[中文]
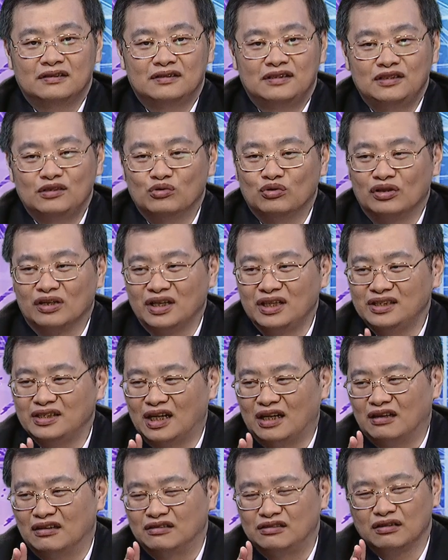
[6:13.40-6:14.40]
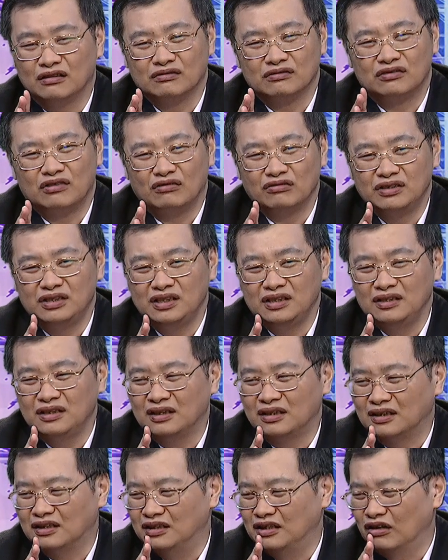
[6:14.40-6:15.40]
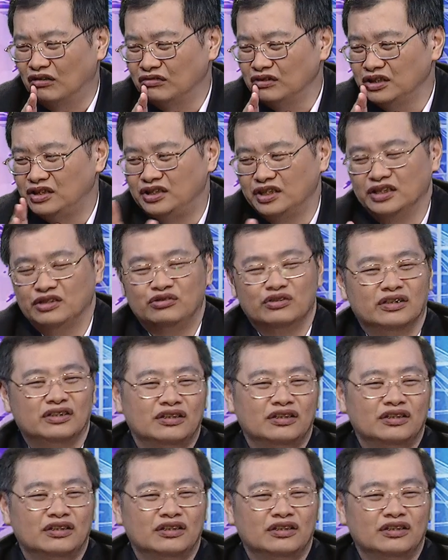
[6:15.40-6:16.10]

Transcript: 其实我跟你讲这种东西很容易解决。